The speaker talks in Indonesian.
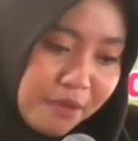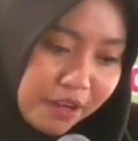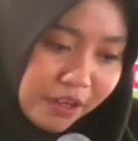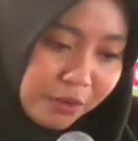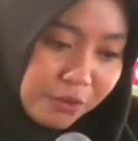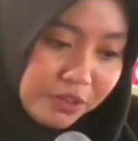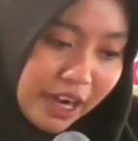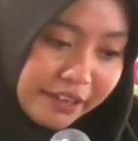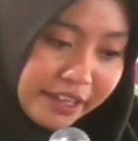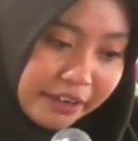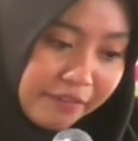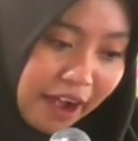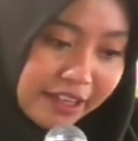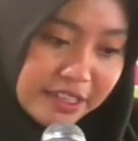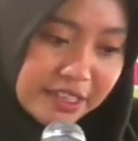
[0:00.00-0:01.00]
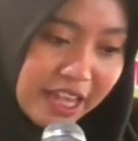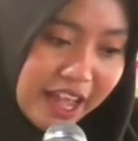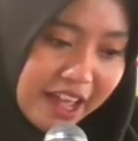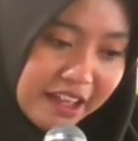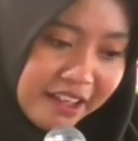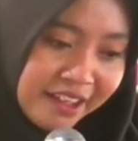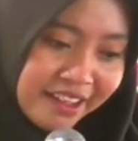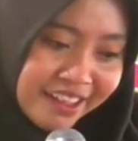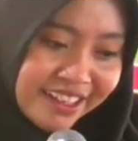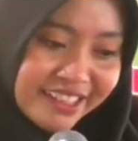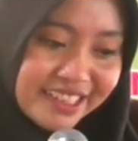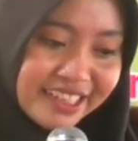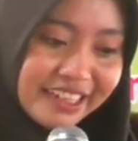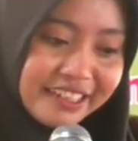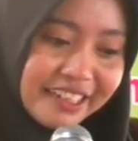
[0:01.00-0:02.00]
barang muda dewasa
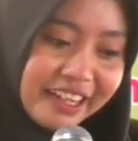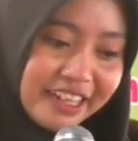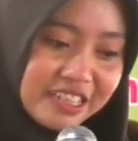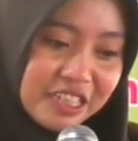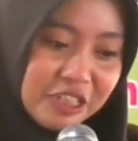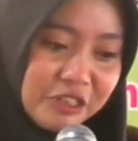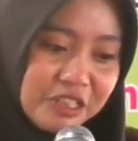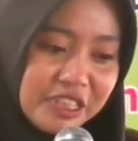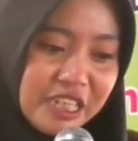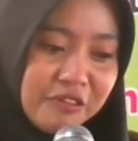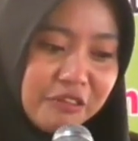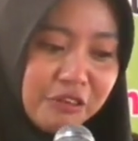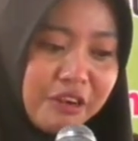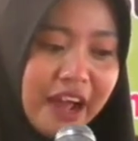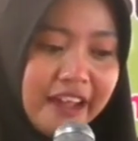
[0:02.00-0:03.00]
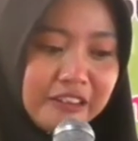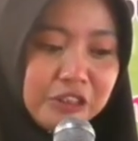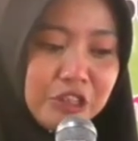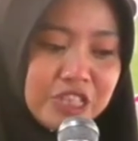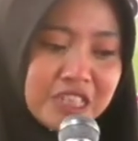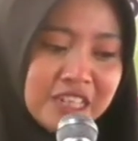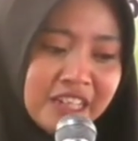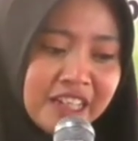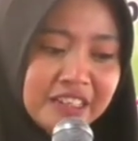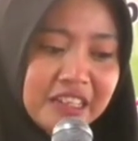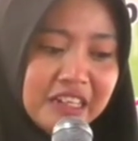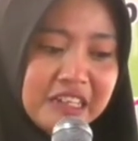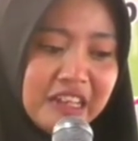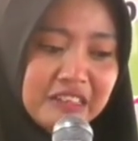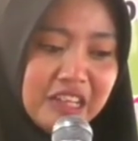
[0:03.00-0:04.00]
saya dikasih duit seurung atus
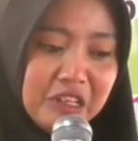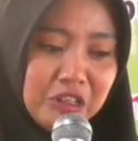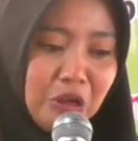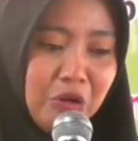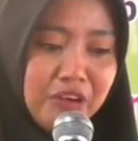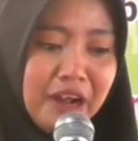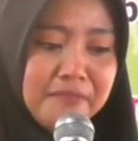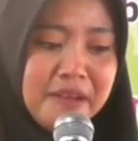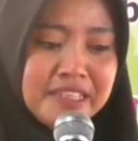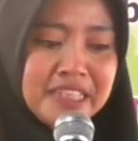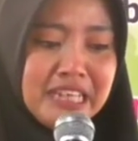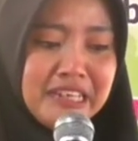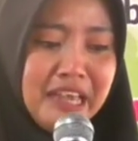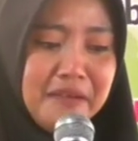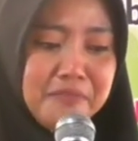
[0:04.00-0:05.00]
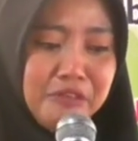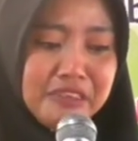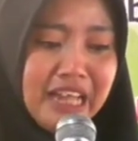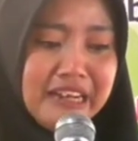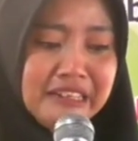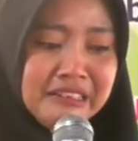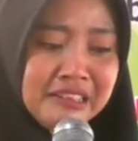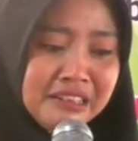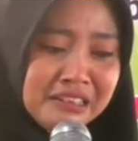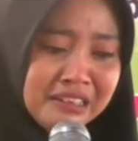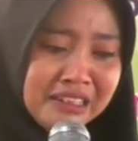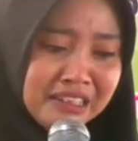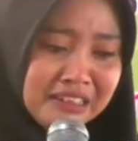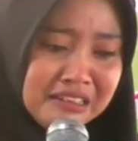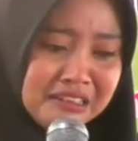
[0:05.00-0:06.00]
ternyata itu orang masih kemutan,
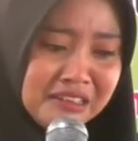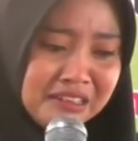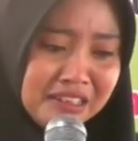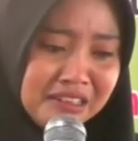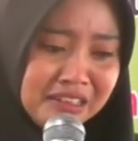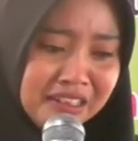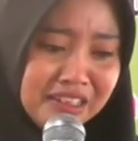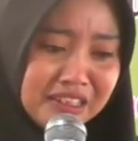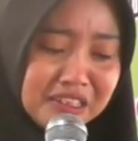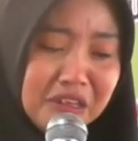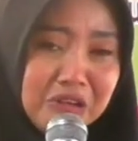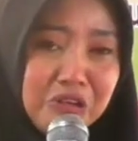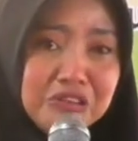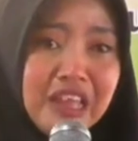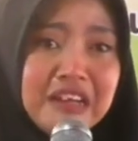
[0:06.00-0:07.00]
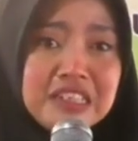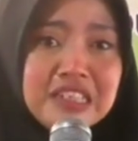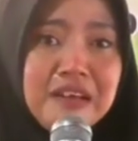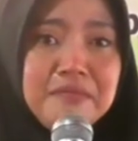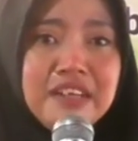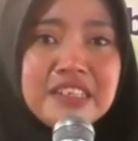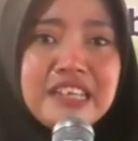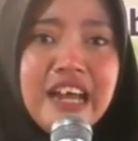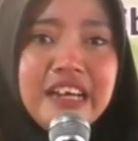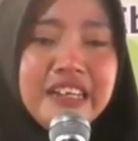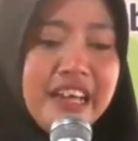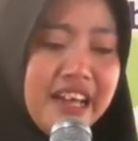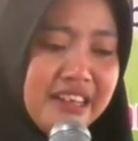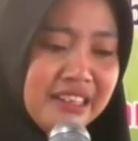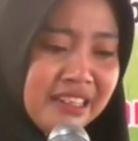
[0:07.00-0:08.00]
hutan utang sama
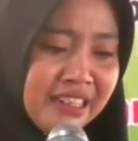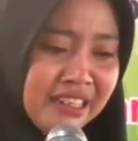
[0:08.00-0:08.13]
saya